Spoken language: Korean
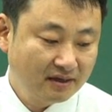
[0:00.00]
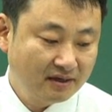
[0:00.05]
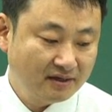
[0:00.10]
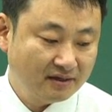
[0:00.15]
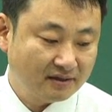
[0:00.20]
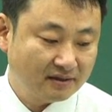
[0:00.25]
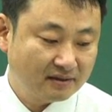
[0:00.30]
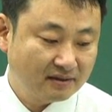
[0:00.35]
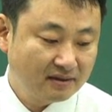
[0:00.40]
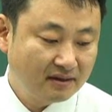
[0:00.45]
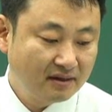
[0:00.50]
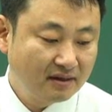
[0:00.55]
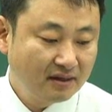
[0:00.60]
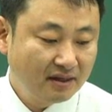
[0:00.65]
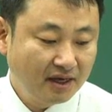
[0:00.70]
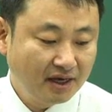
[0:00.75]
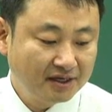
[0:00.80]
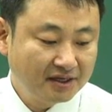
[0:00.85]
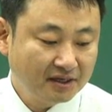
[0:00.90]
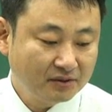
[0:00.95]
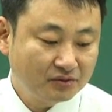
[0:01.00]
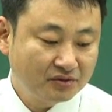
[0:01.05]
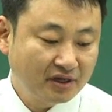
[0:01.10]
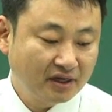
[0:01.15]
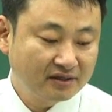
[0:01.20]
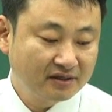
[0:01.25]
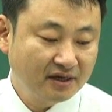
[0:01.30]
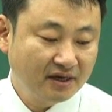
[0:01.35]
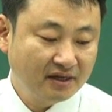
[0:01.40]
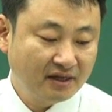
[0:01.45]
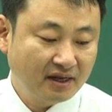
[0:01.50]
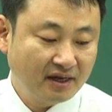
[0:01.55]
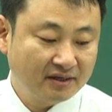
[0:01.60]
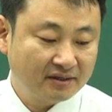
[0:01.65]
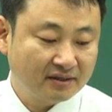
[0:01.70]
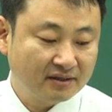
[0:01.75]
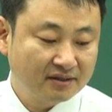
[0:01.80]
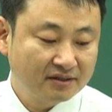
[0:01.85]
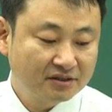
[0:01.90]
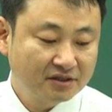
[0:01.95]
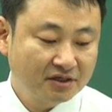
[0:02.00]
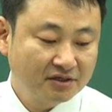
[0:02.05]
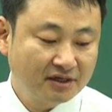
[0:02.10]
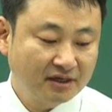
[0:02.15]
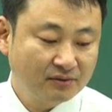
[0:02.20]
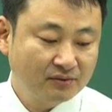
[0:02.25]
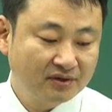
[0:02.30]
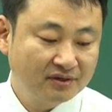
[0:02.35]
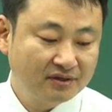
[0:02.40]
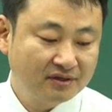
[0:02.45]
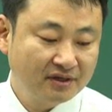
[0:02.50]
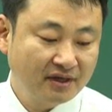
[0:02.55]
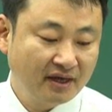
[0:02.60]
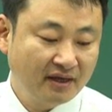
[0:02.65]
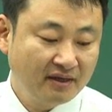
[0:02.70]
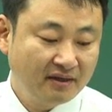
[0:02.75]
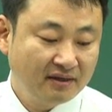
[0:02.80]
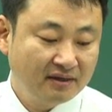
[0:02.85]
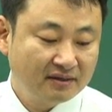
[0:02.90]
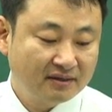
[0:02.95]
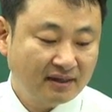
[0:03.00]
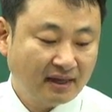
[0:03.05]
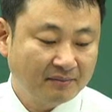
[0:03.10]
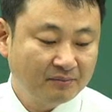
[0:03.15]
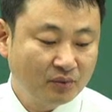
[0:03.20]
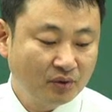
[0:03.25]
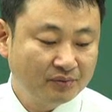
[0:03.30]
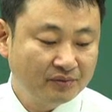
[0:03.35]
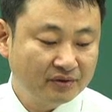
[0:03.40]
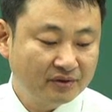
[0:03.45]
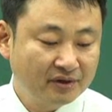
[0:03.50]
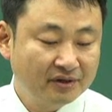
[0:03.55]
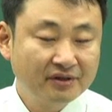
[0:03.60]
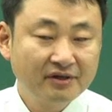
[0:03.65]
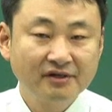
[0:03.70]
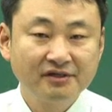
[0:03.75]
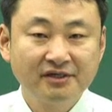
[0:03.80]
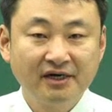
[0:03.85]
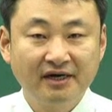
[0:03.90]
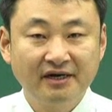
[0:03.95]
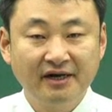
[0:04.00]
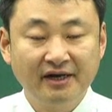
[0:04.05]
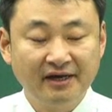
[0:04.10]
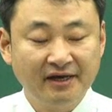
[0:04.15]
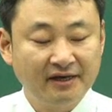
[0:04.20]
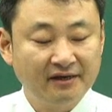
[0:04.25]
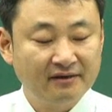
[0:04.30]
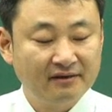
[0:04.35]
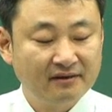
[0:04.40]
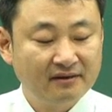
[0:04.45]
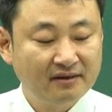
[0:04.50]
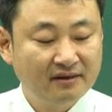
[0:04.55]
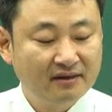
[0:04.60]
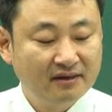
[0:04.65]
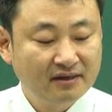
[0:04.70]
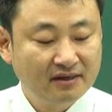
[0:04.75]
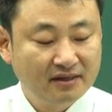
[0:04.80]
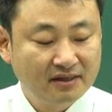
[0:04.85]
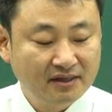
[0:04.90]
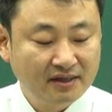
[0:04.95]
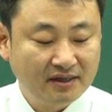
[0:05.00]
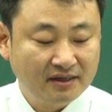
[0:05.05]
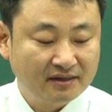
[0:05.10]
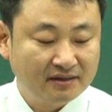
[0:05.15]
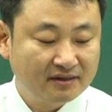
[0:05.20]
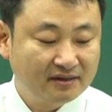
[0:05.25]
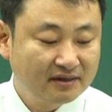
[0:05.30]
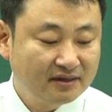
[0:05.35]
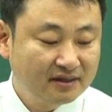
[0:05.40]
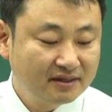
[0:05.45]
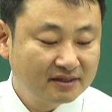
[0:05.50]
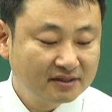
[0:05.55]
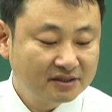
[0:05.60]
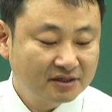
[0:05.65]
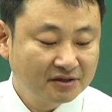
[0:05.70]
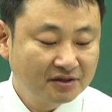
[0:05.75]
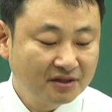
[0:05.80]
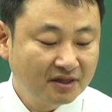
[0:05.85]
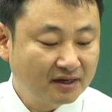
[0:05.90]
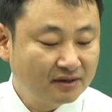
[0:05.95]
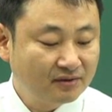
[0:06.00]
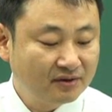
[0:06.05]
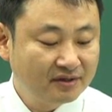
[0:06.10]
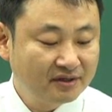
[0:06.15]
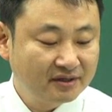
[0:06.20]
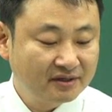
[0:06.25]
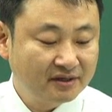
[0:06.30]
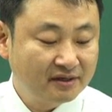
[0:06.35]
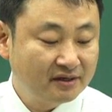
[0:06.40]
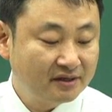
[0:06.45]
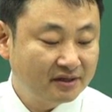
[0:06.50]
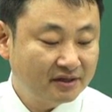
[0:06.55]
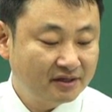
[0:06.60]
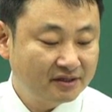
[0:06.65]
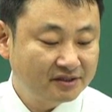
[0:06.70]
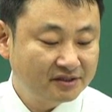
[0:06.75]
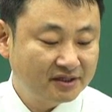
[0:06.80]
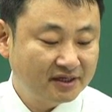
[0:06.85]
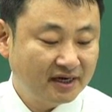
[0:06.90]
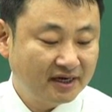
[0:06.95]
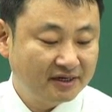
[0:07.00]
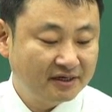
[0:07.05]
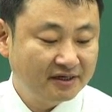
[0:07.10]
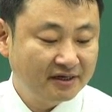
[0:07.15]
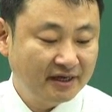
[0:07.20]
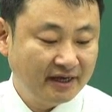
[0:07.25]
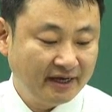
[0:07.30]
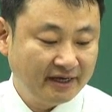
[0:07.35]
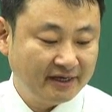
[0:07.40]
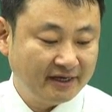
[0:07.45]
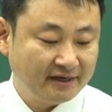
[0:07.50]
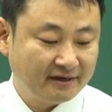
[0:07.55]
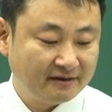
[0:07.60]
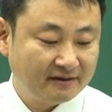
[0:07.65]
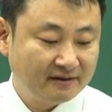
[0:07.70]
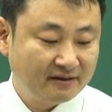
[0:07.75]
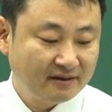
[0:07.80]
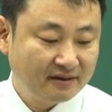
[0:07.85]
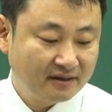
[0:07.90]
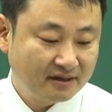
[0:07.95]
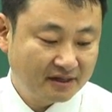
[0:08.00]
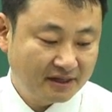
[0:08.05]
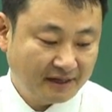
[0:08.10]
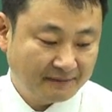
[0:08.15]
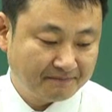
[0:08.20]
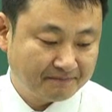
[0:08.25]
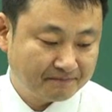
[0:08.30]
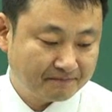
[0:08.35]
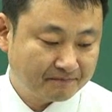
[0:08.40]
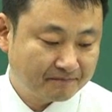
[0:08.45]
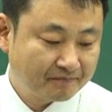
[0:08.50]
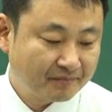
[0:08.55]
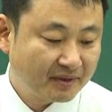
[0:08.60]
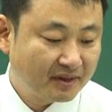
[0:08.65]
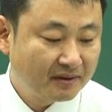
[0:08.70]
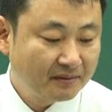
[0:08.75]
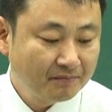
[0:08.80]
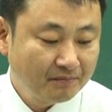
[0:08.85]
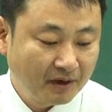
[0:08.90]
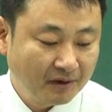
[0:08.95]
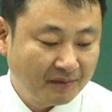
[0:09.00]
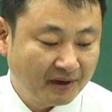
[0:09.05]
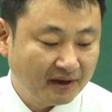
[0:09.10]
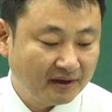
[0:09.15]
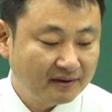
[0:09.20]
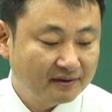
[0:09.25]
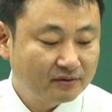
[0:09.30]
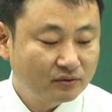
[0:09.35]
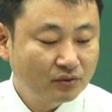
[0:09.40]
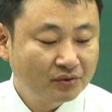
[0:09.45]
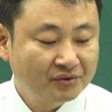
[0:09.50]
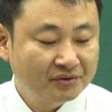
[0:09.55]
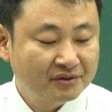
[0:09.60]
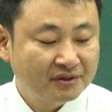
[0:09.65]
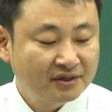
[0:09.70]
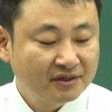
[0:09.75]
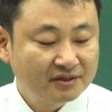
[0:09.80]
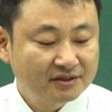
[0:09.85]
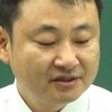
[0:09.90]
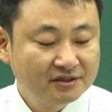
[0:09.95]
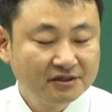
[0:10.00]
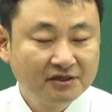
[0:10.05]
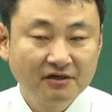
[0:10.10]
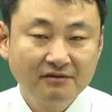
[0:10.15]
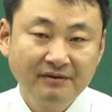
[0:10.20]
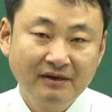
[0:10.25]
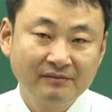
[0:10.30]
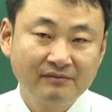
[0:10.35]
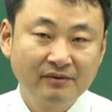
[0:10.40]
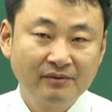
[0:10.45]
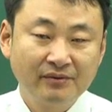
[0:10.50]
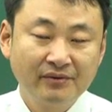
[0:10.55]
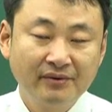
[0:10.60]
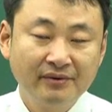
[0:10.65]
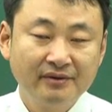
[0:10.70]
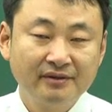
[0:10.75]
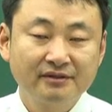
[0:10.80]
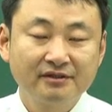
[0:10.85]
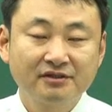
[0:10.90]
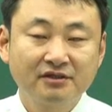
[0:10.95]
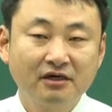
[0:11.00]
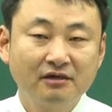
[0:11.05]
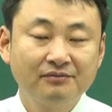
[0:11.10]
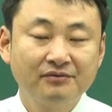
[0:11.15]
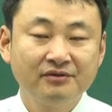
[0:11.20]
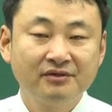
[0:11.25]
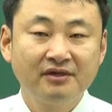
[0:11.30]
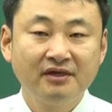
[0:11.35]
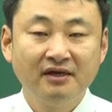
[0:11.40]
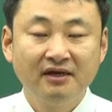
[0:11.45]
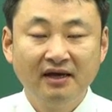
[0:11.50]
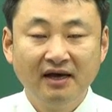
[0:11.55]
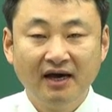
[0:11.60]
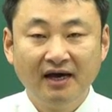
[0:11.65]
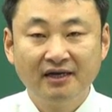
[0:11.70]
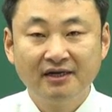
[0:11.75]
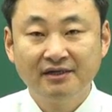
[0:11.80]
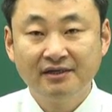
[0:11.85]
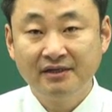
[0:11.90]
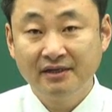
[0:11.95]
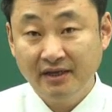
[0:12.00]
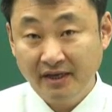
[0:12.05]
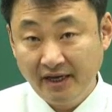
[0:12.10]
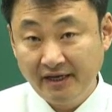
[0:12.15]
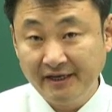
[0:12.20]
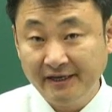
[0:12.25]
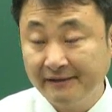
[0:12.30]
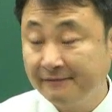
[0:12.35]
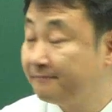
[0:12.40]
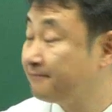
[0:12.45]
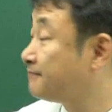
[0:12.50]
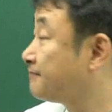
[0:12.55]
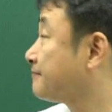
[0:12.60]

1. 해당 주택 등에 대한 저당권 등의 담보 물건 설정하는 행위 2. 전세권 등을 설정하는 행위 3. 매매 또는 증여 방법으로 처분하는 행위